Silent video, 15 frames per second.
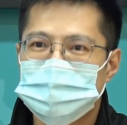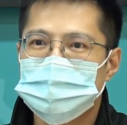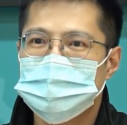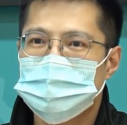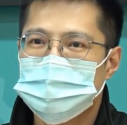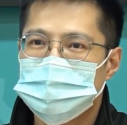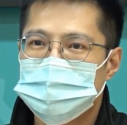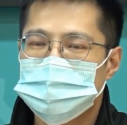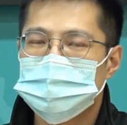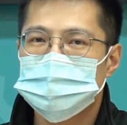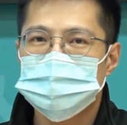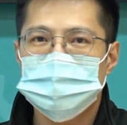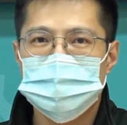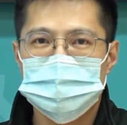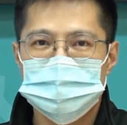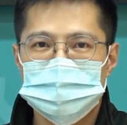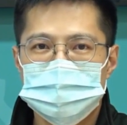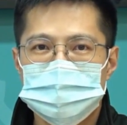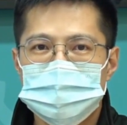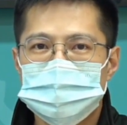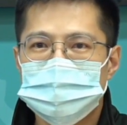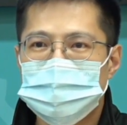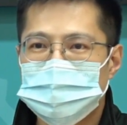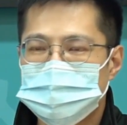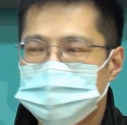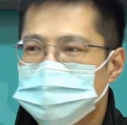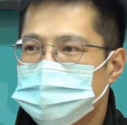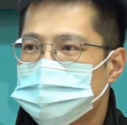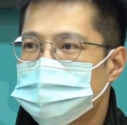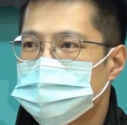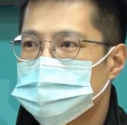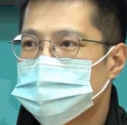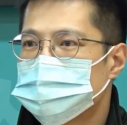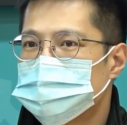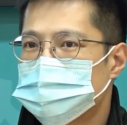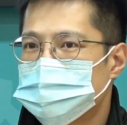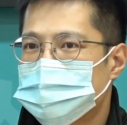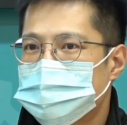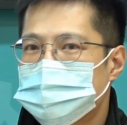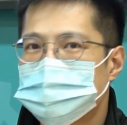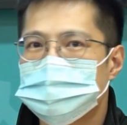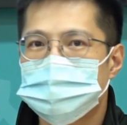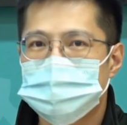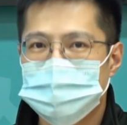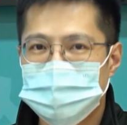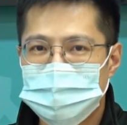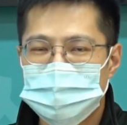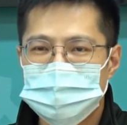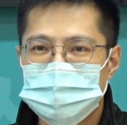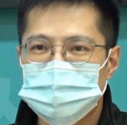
能够对执政党形成一股改革的压力。